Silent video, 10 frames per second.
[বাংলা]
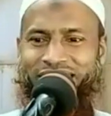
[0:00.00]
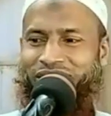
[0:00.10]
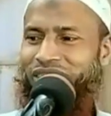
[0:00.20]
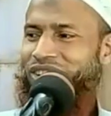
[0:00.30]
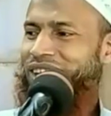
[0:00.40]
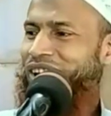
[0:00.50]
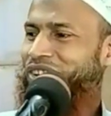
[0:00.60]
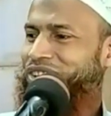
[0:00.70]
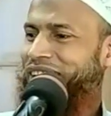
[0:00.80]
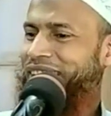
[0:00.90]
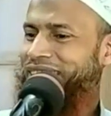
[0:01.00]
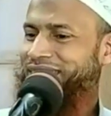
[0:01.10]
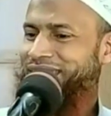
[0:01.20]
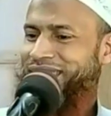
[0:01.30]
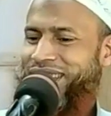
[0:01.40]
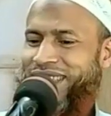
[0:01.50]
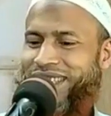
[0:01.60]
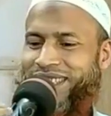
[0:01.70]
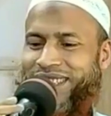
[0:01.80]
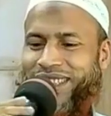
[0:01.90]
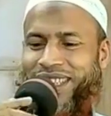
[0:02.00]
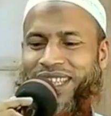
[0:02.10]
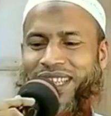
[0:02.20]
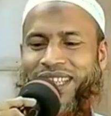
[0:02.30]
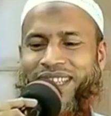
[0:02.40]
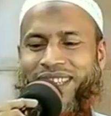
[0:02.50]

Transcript: কয় কথা কত আয়াত তিন